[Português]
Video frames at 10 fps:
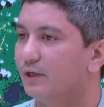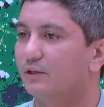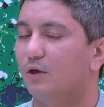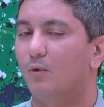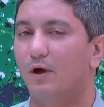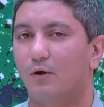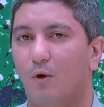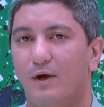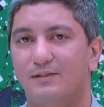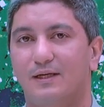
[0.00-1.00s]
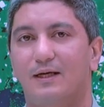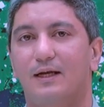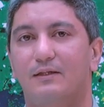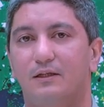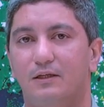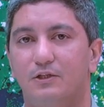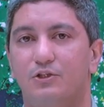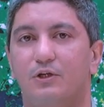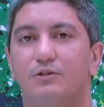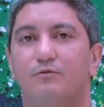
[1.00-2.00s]
Então, com essa
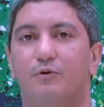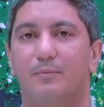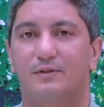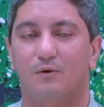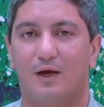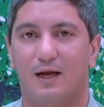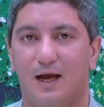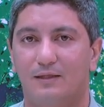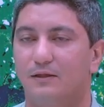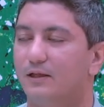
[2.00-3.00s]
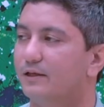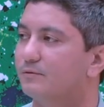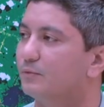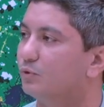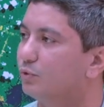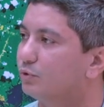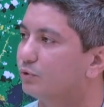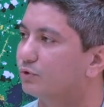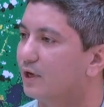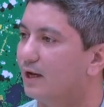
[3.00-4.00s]
característica de informação a cada 10
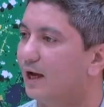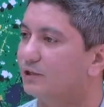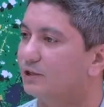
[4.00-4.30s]
minutos, a